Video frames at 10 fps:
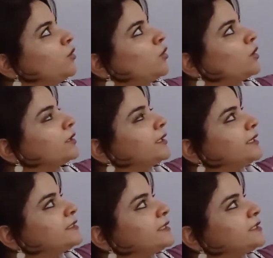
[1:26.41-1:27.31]

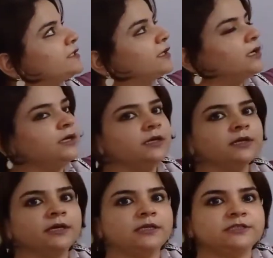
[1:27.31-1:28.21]
ऑर्गेनाइजेशनल
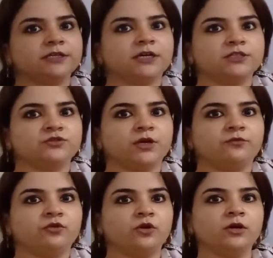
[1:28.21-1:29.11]
कल्चर का जो है
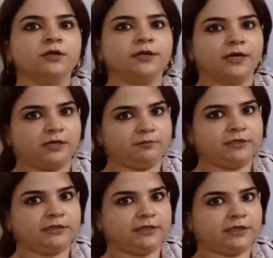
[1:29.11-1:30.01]
वो नाम
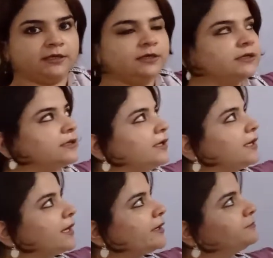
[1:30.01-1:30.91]
देते हैं ठीक है